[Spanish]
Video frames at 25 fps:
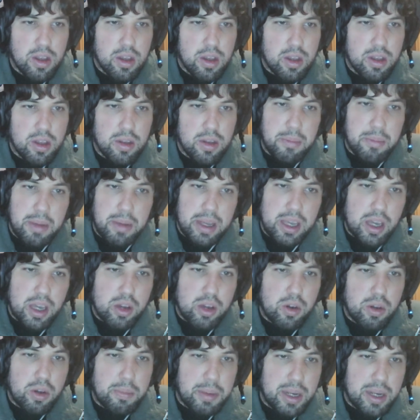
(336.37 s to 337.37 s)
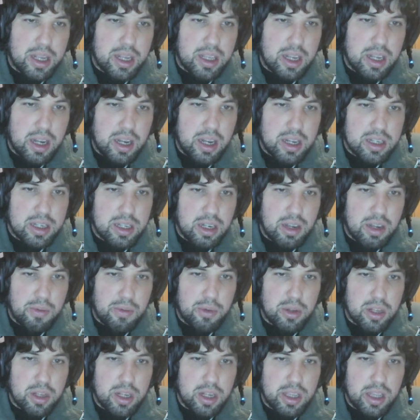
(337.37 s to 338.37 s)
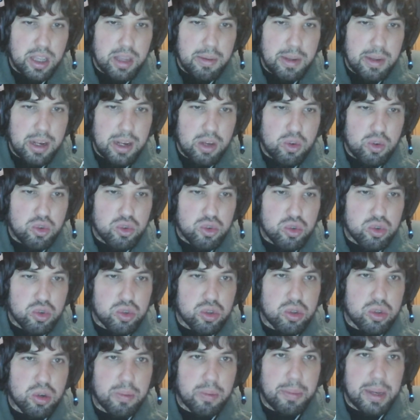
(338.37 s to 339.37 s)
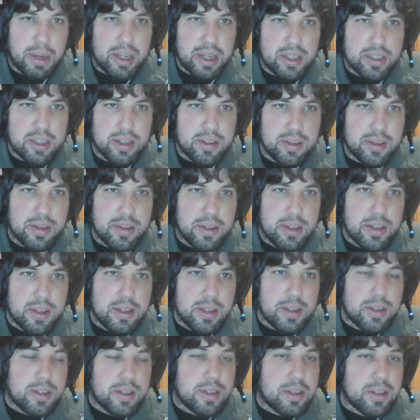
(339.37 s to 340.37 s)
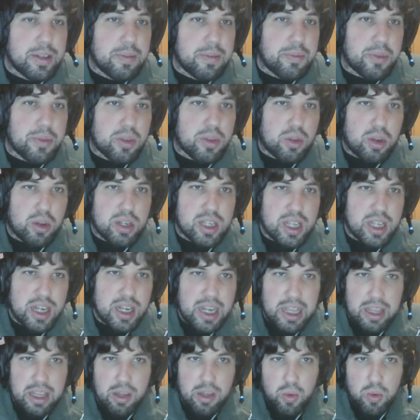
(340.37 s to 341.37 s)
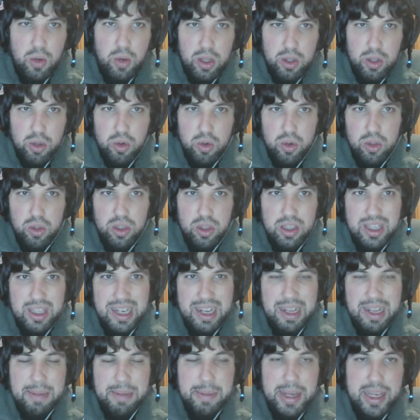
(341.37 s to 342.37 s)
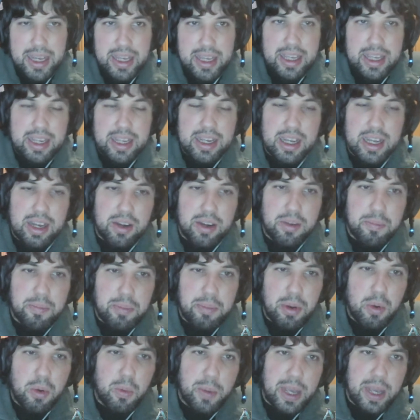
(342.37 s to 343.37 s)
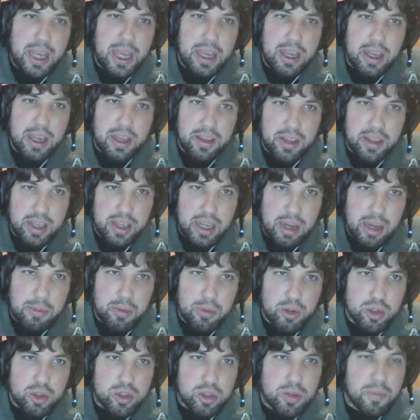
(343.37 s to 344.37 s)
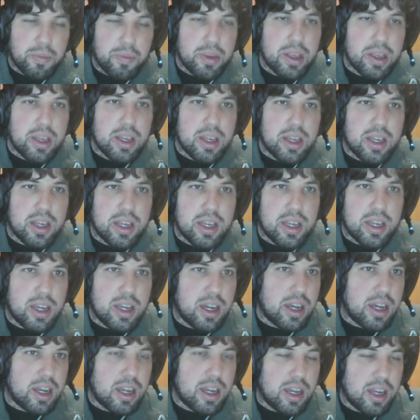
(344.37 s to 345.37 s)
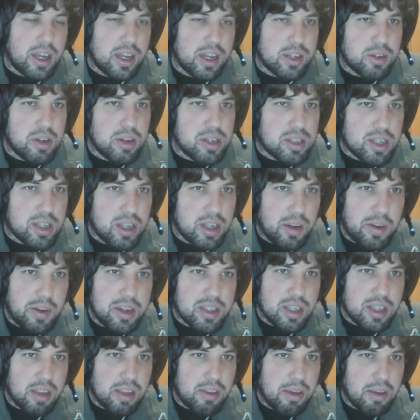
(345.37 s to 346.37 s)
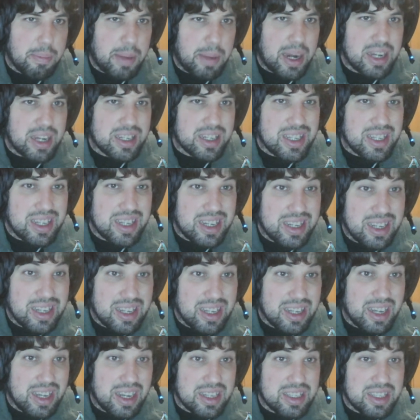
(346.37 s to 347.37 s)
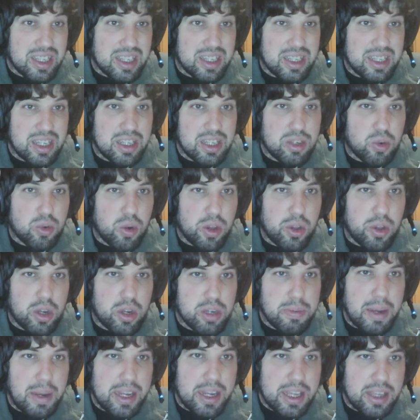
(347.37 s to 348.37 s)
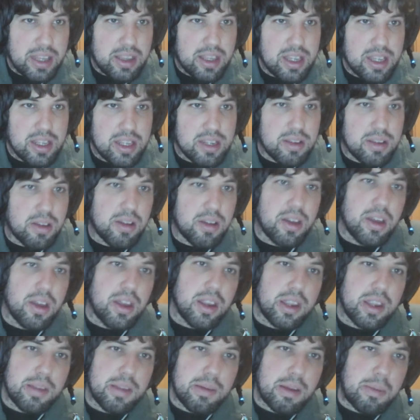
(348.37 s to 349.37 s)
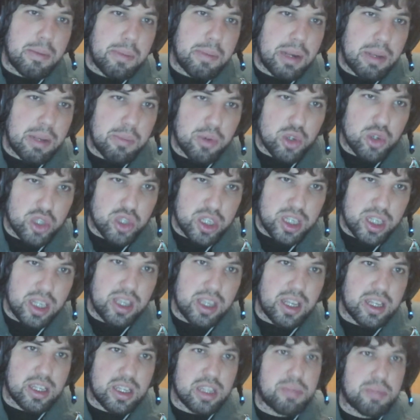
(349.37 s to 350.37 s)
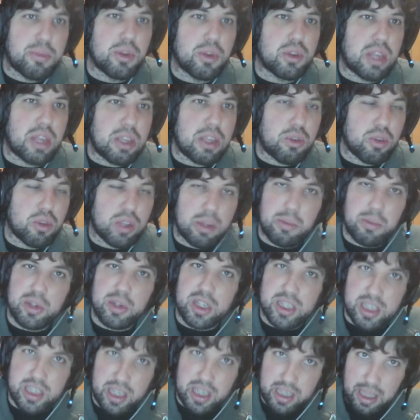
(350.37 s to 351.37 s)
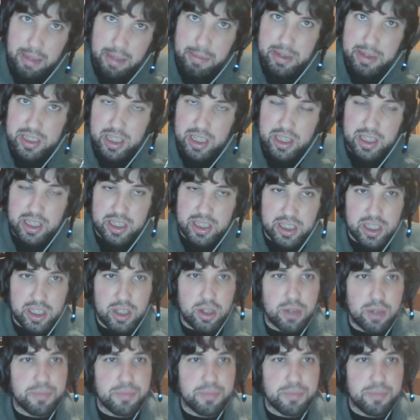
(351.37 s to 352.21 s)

mágico y penetrar así en la fortaleza divina con sus tropas. Torre cerrada, jugador contra máquina, PvE, digamos. Eh, es una instancia para eh, hasta 6 jugadores valientes, nivel mínimo 66, por lo tanto tenemos que ser daivas del destino